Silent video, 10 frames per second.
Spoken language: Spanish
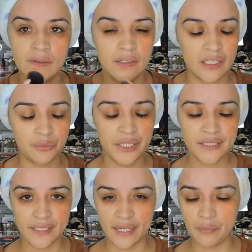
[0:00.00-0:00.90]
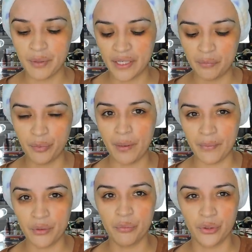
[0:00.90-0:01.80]
Las voy a acercar para que puedan
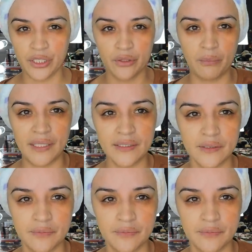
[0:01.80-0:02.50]
ver un poquito más.